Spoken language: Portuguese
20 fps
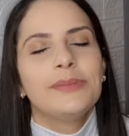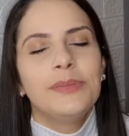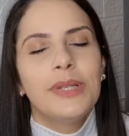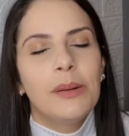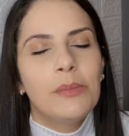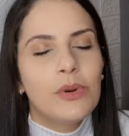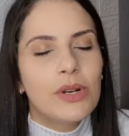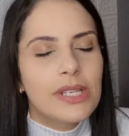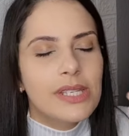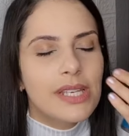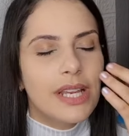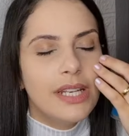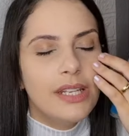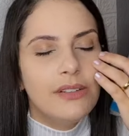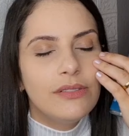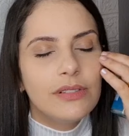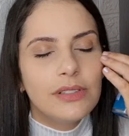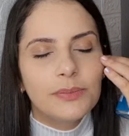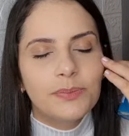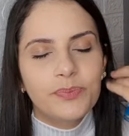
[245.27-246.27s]
Minha boca
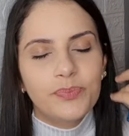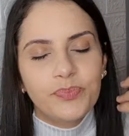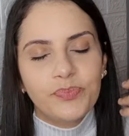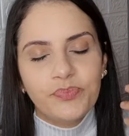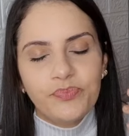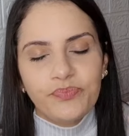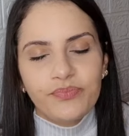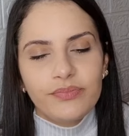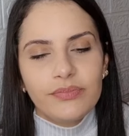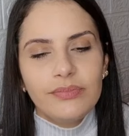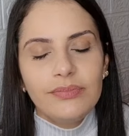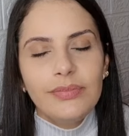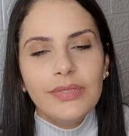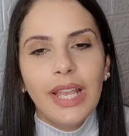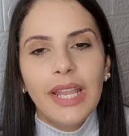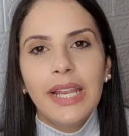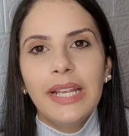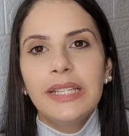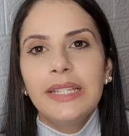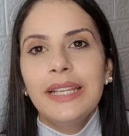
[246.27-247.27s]
saliva.
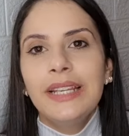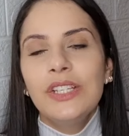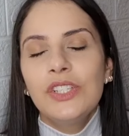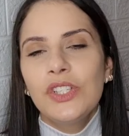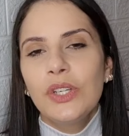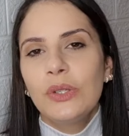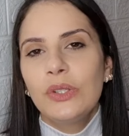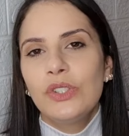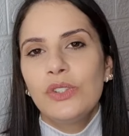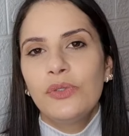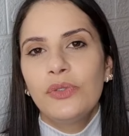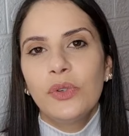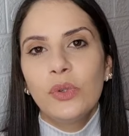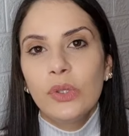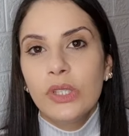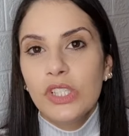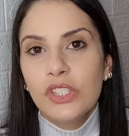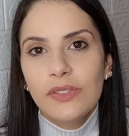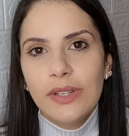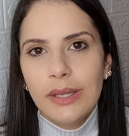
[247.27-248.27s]
Ele tem cheiro de
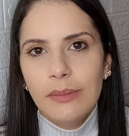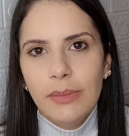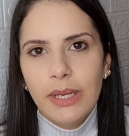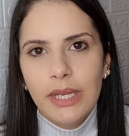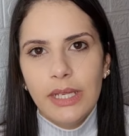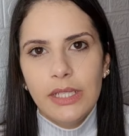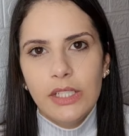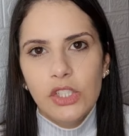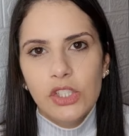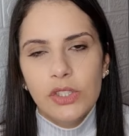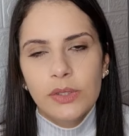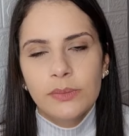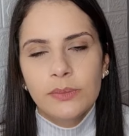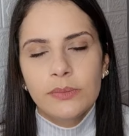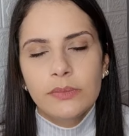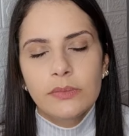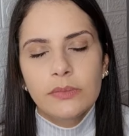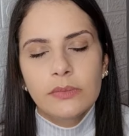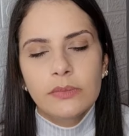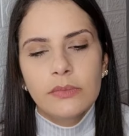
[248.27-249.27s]
frutas vermelhas,
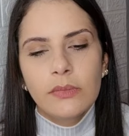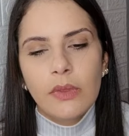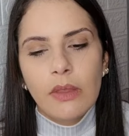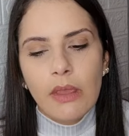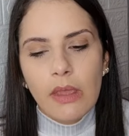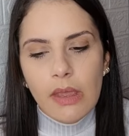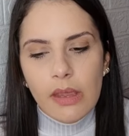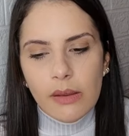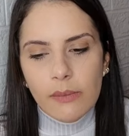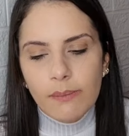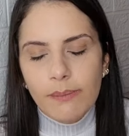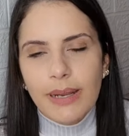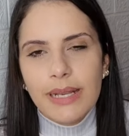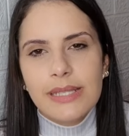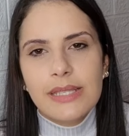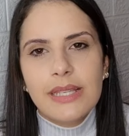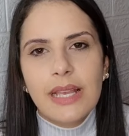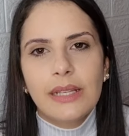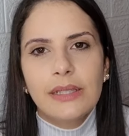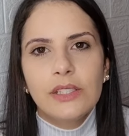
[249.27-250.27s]

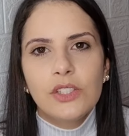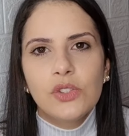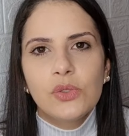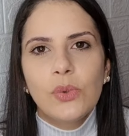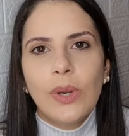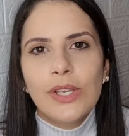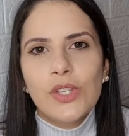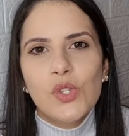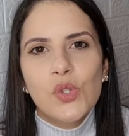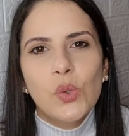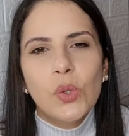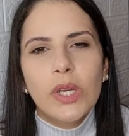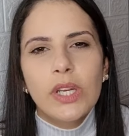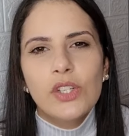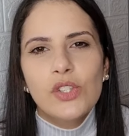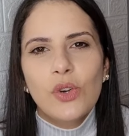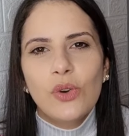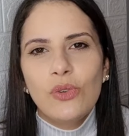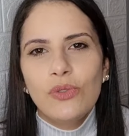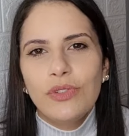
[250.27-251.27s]
passadas no açúcar
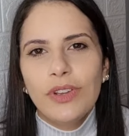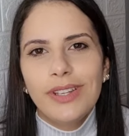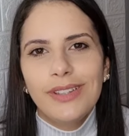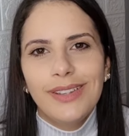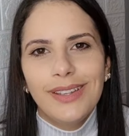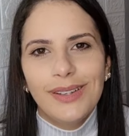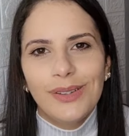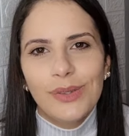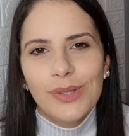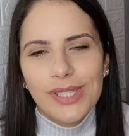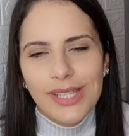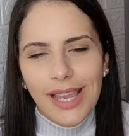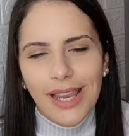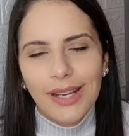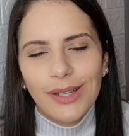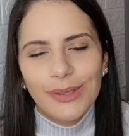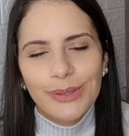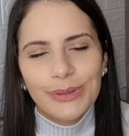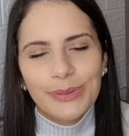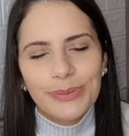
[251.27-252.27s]
de confeiteiro,
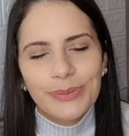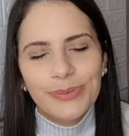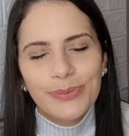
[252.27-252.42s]
sério.